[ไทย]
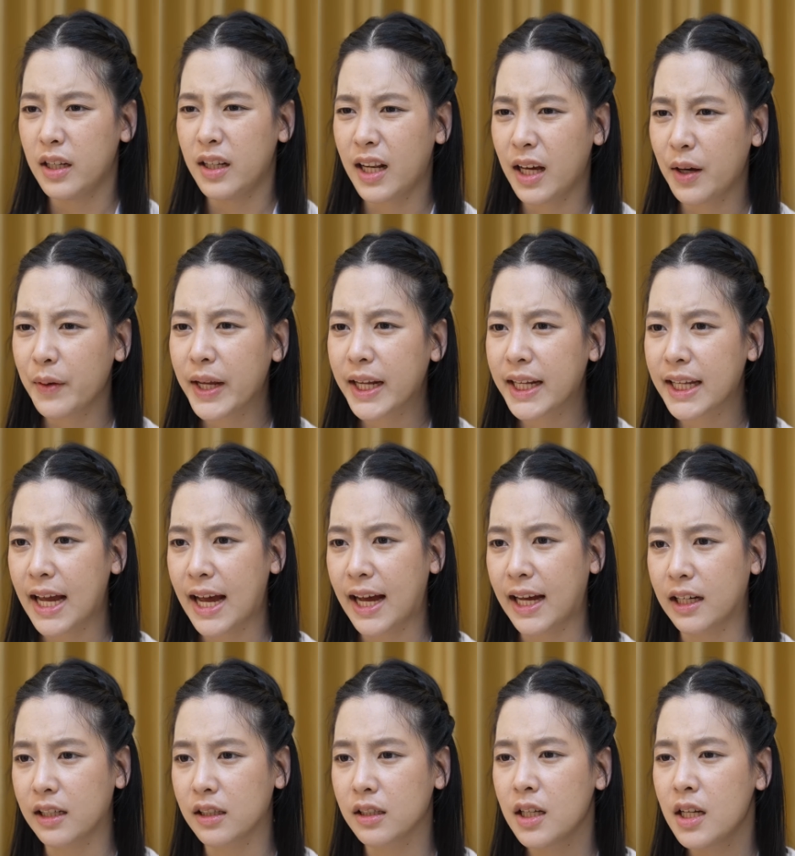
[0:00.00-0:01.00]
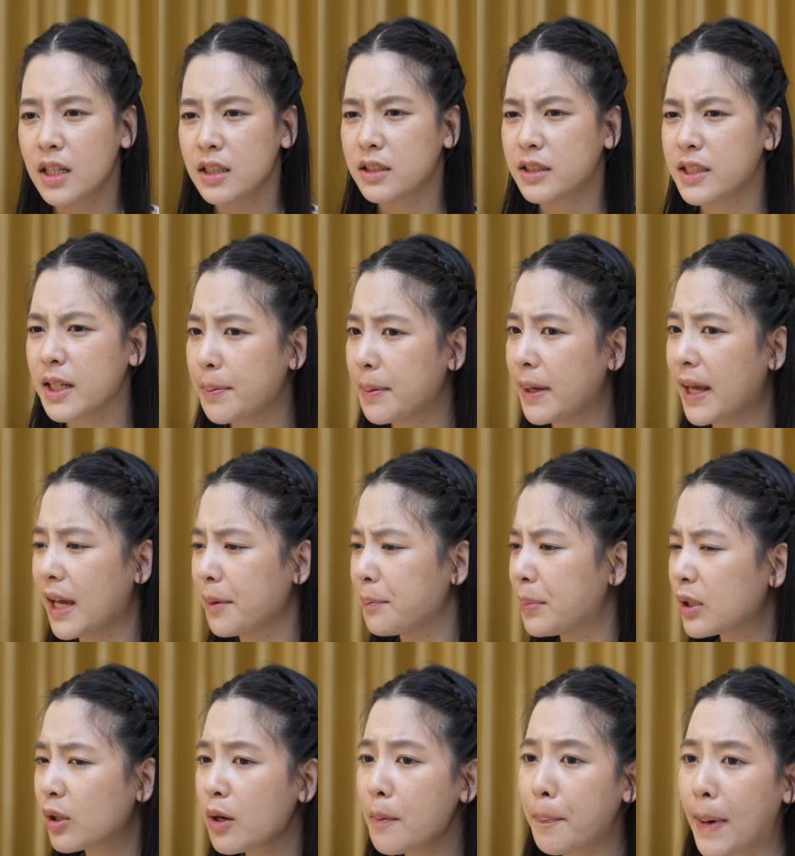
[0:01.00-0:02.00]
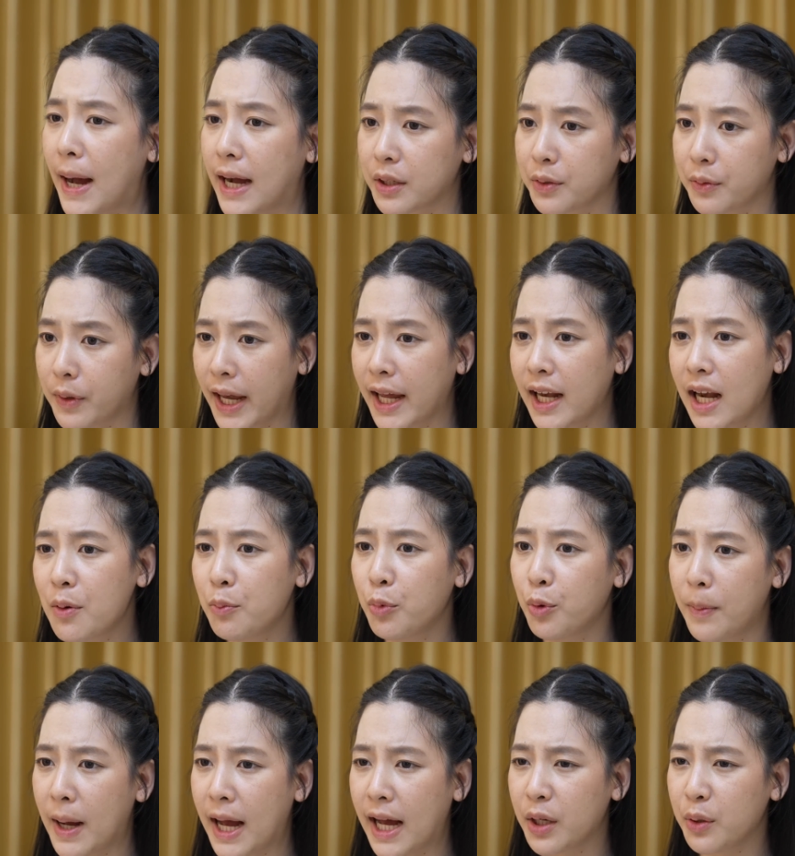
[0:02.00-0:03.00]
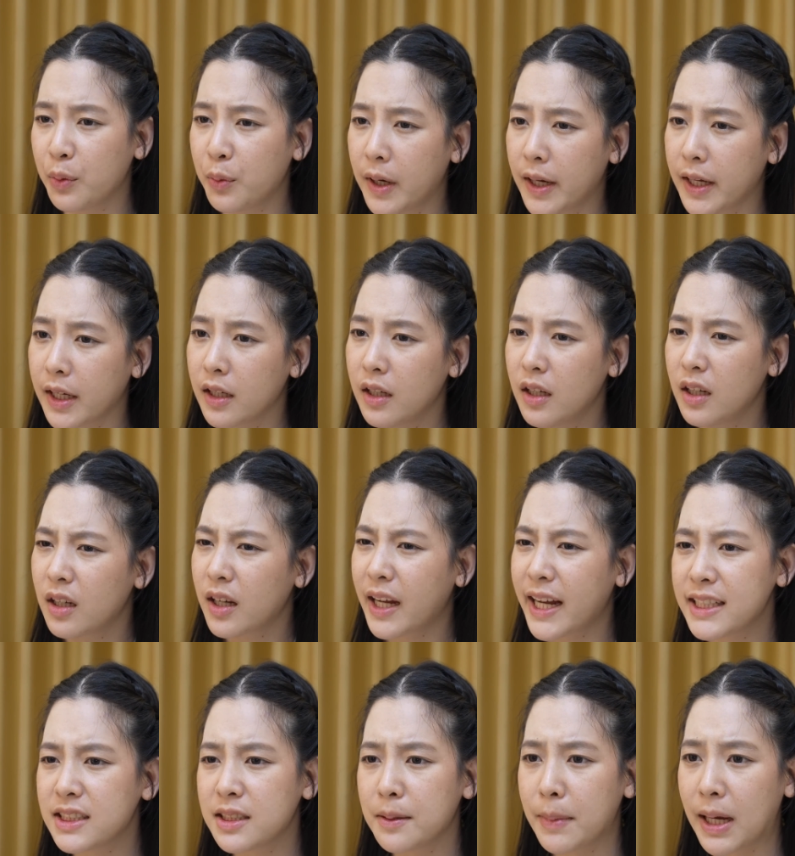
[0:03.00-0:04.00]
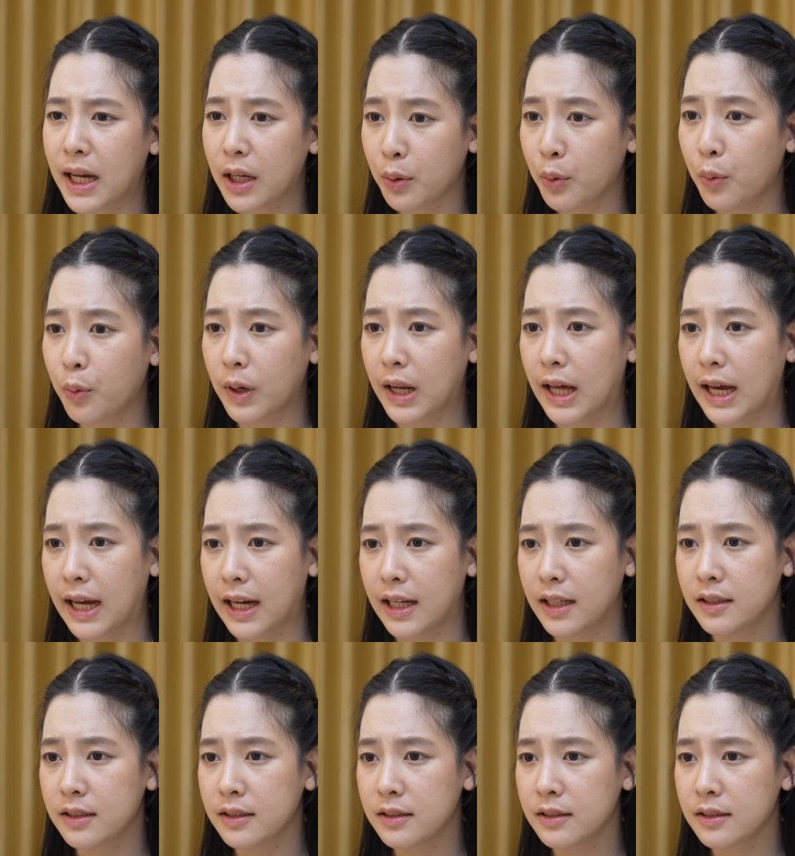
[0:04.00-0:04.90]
แล้วอีกอย่าง GPS มันก็ปักอยู่แค่หน้าหมู่บ้านด้วย ใครจะมาถูกล่ะคะ